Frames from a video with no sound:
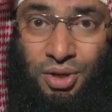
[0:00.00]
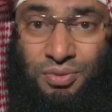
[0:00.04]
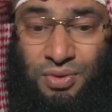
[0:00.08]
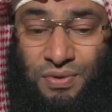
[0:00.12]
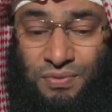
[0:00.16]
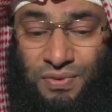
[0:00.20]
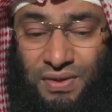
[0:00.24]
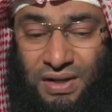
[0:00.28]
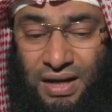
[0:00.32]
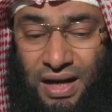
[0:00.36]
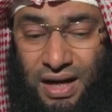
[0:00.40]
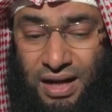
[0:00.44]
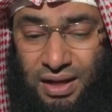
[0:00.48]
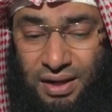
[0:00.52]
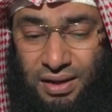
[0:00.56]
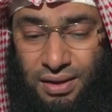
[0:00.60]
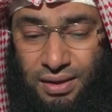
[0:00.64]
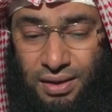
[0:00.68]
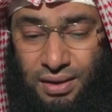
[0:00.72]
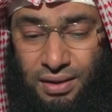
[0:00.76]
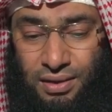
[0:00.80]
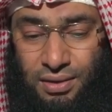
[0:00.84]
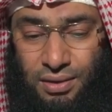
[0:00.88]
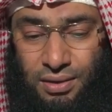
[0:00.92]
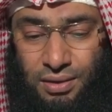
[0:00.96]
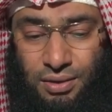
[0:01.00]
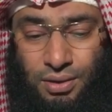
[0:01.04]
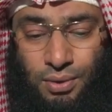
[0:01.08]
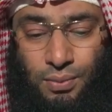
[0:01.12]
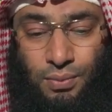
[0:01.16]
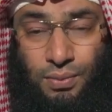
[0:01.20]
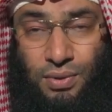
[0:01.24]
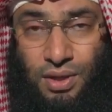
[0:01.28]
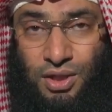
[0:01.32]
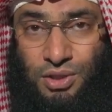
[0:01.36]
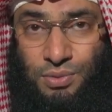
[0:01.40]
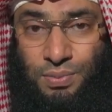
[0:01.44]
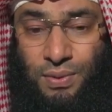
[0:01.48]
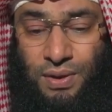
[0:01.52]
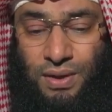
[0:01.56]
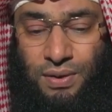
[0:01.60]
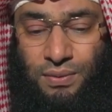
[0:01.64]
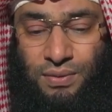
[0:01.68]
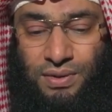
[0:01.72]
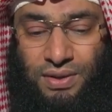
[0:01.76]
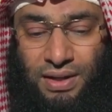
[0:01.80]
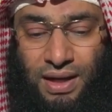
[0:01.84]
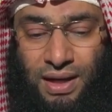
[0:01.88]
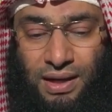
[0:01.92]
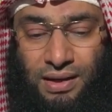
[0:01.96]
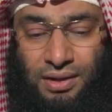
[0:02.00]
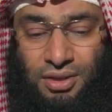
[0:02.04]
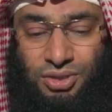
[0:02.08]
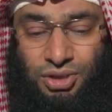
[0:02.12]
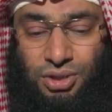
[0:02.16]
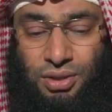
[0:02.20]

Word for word: ففي الآخرة يقول الله سبحانه وتعالى